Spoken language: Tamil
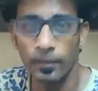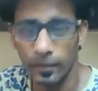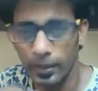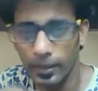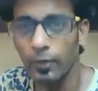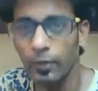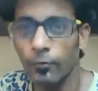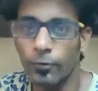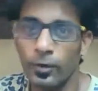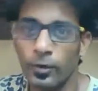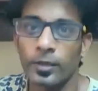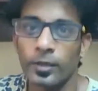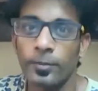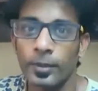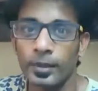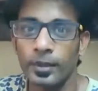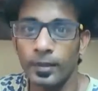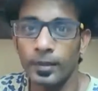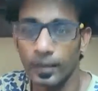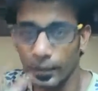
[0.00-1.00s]
டிஃபால்ட்டா
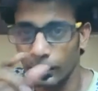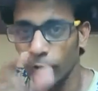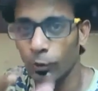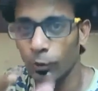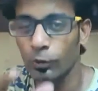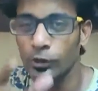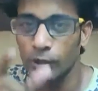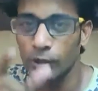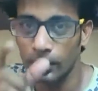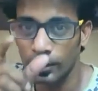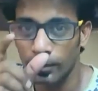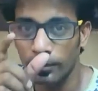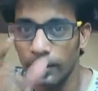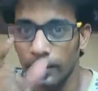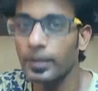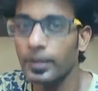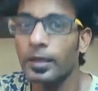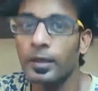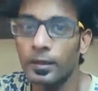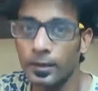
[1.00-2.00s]
பார்த்தீங்கன்னா இந்த ஒரு விஷயம் தான்
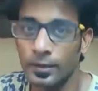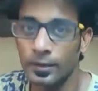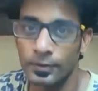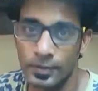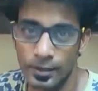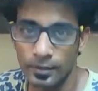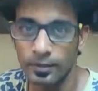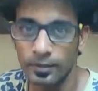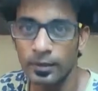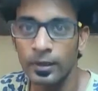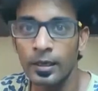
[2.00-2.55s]
மைய கருத்தா வச்சு